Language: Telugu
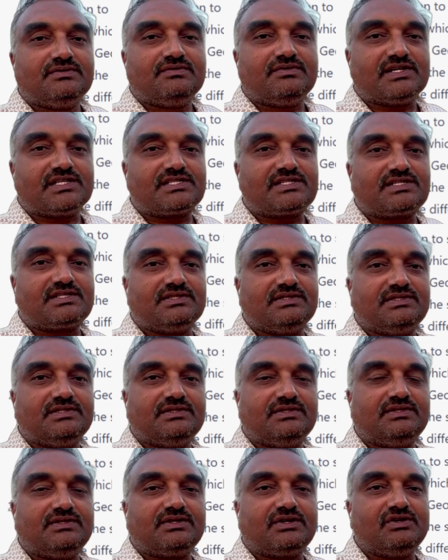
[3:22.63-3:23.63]
ఫస్ట్
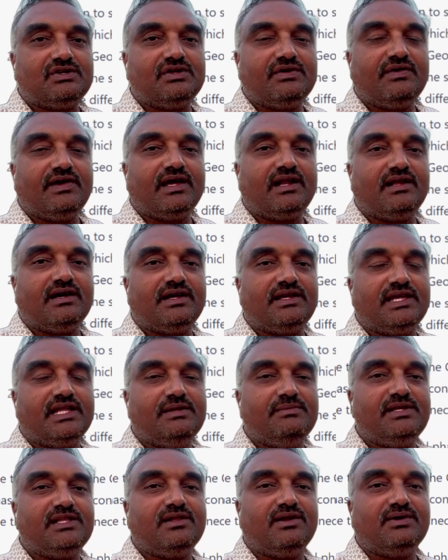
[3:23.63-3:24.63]
రెండు వేల
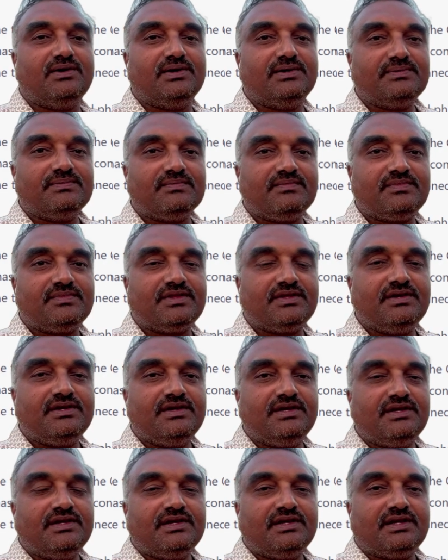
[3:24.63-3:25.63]
ఎనిమిదిలో
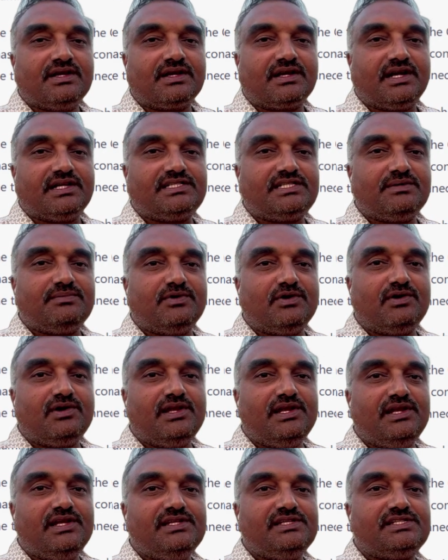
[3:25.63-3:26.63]
గచ్చిబౌలి
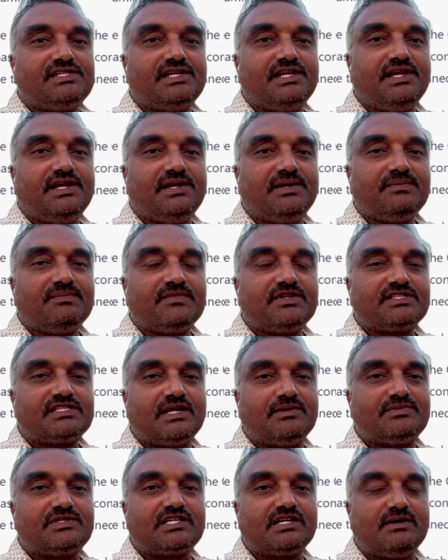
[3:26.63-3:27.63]
నుంచి
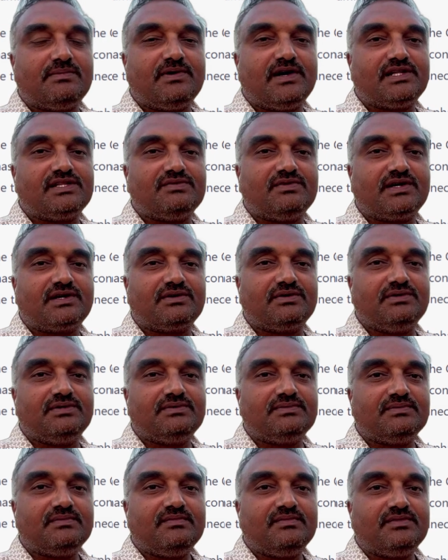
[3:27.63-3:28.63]
శంషాబాద్ వరకు
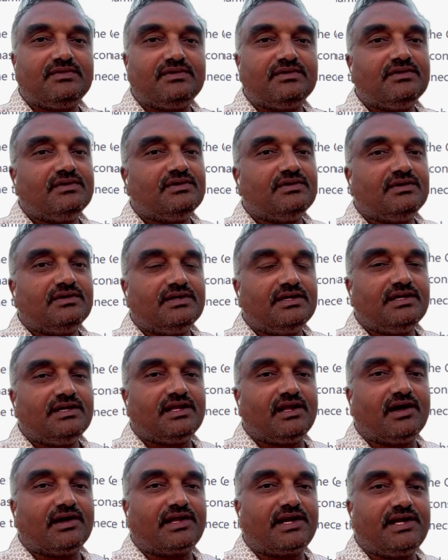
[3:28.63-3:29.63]

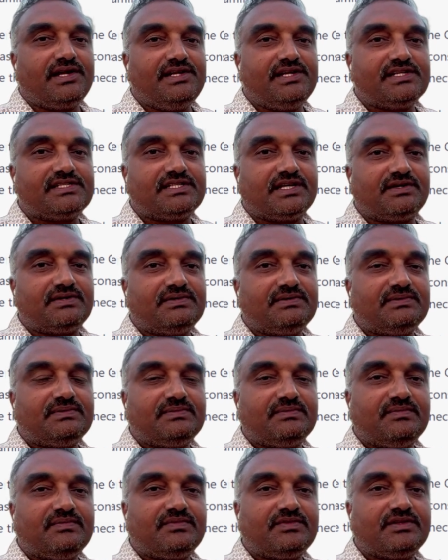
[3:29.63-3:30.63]
ఇనాగ్రేట్ చేశారు
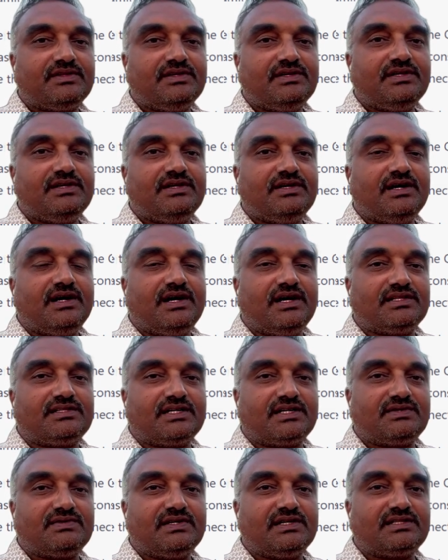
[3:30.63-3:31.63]
ఆ
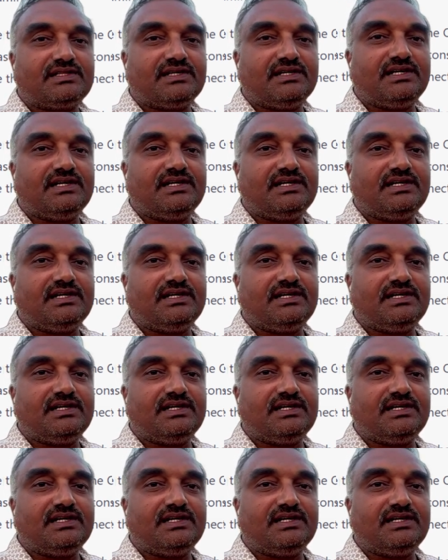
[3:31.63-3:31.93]
తర్వాత